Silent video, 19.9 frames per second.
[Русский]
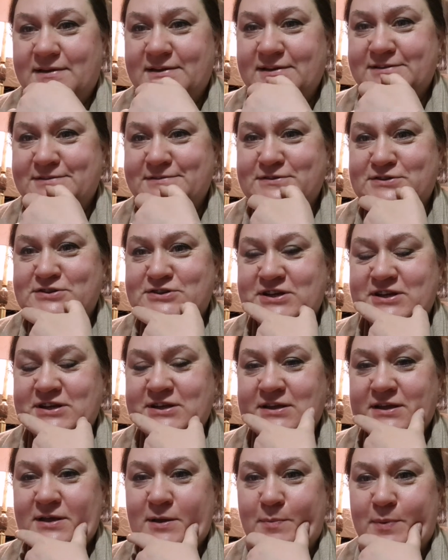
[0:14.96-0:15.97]

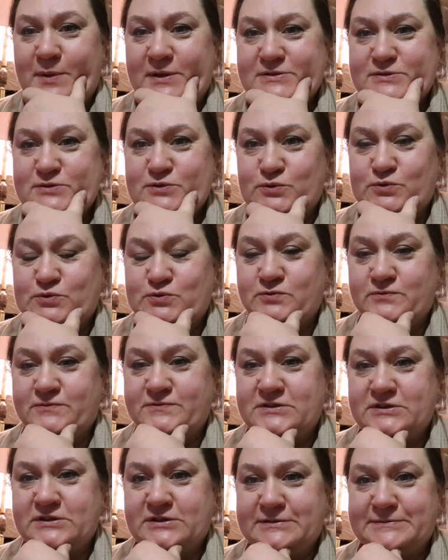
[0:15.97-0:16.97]
Движение ползет
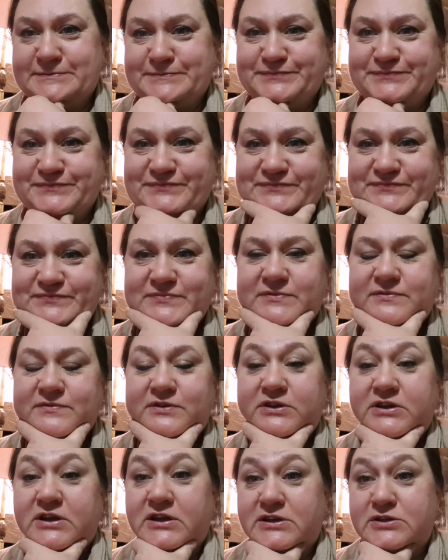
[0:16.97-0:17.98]
тюфсик.
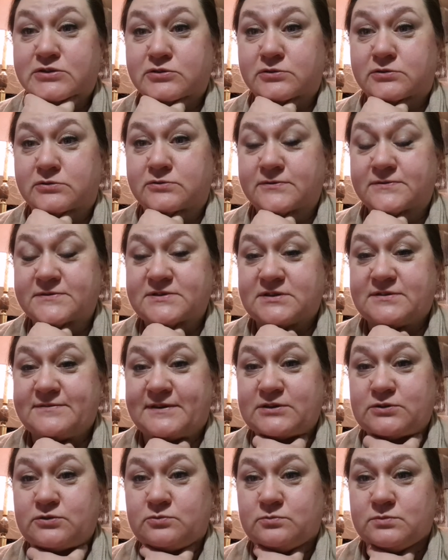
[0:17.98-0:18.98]
Вернее, идет тюфсик
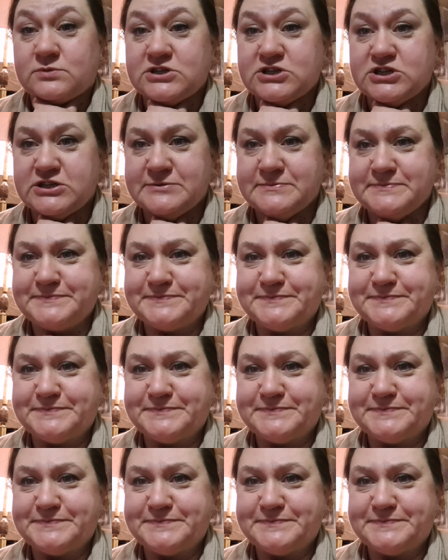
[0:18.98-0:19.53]
во рту мыши.